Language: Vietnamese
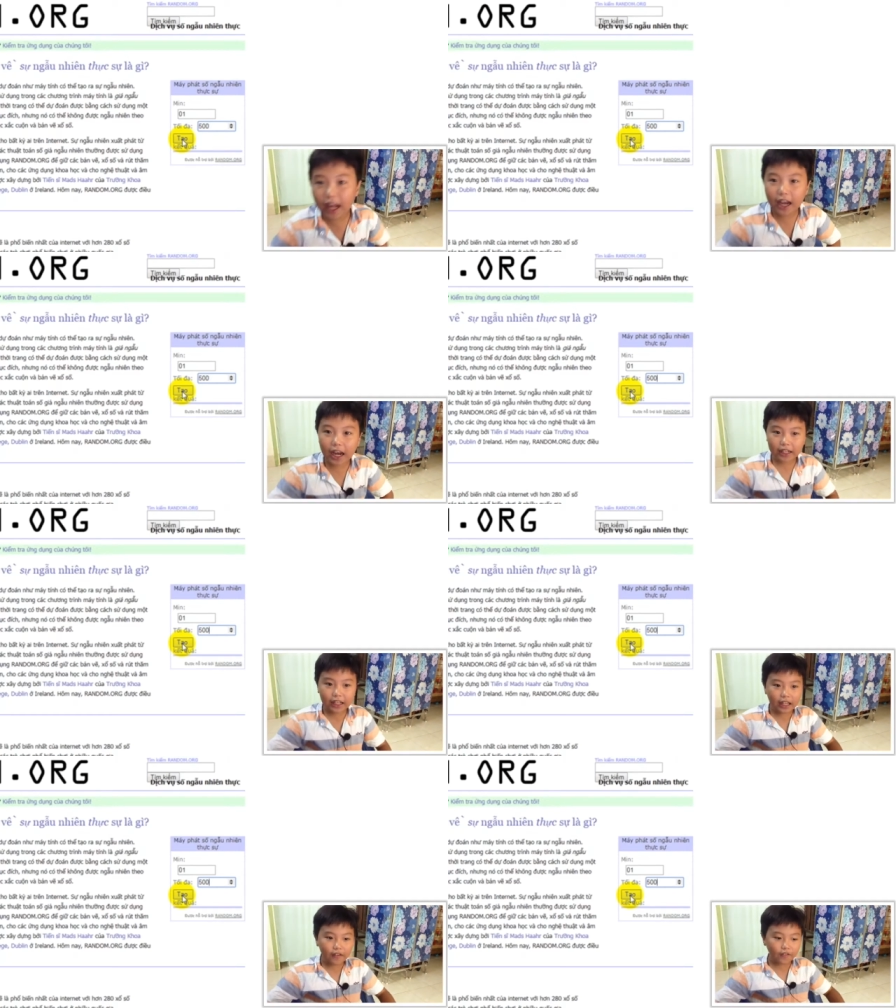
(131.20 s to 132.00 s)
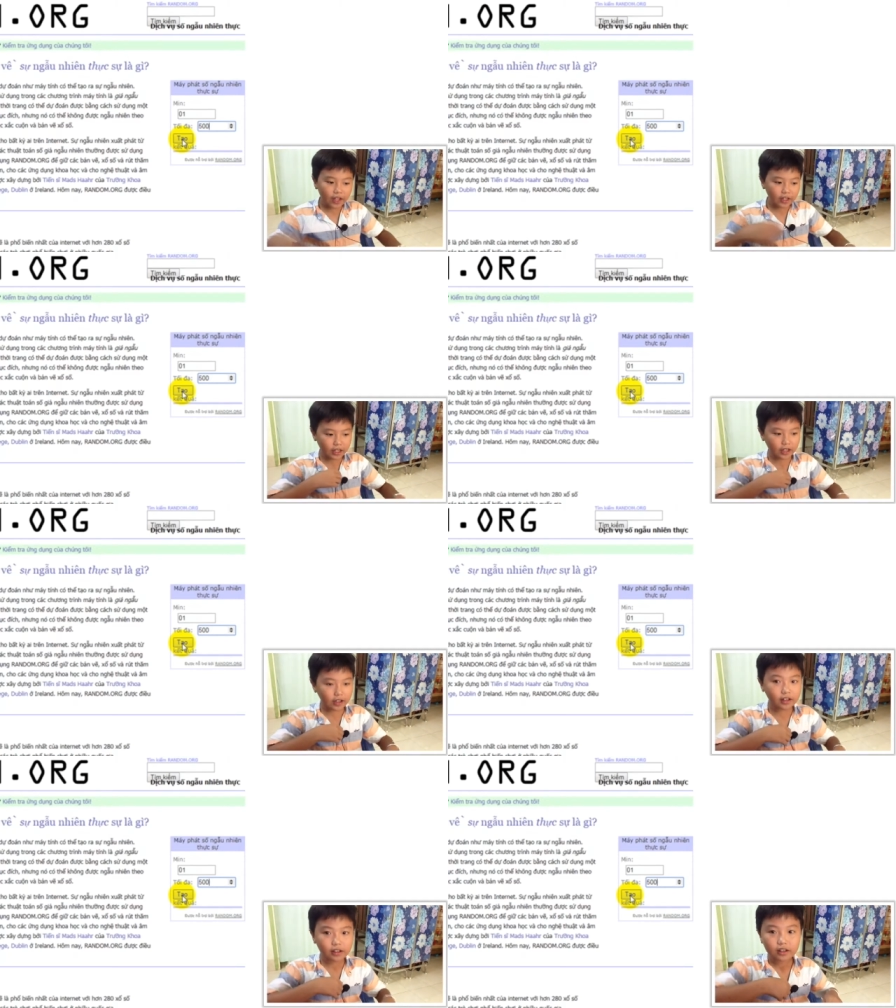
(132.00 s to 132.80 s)
hay là cái cây viết gì
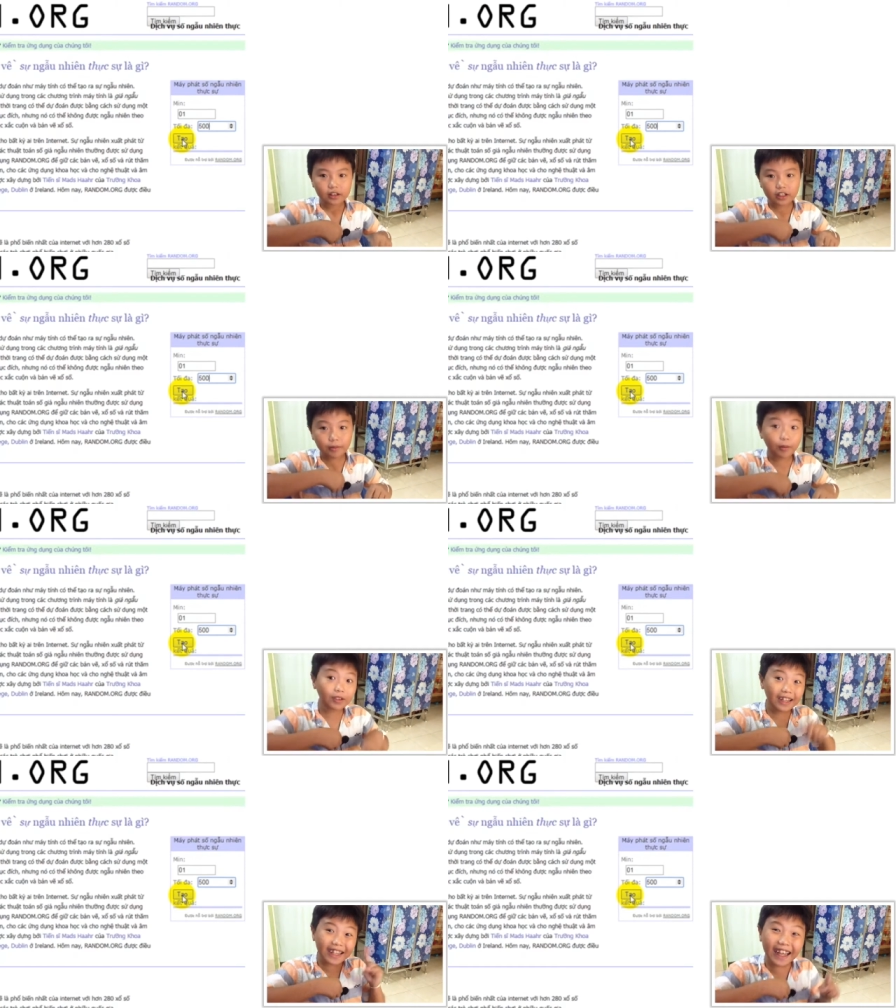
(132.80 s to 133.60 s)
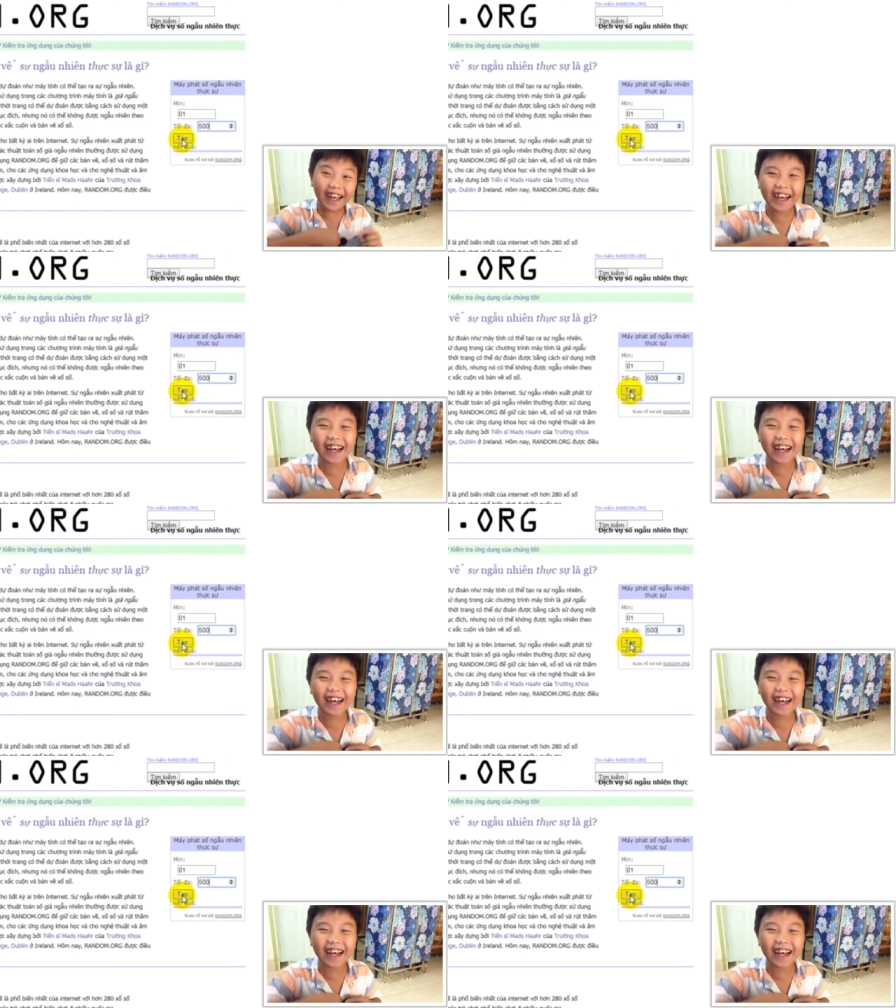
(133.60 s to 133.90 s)
đó chờ một tí nha